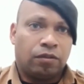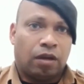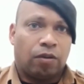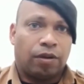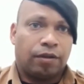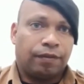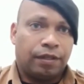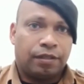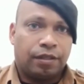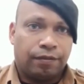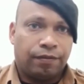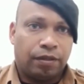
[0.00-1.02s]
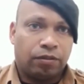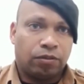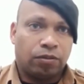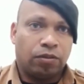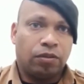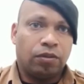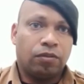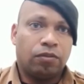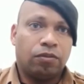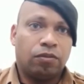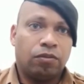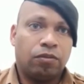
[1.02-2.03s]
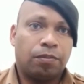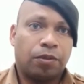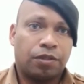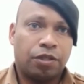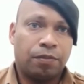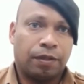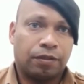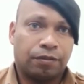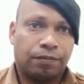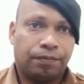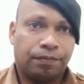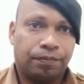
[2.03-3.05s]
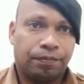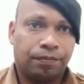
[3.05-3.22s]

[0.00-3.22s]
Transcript: agora vai ser feito todo o procedimento.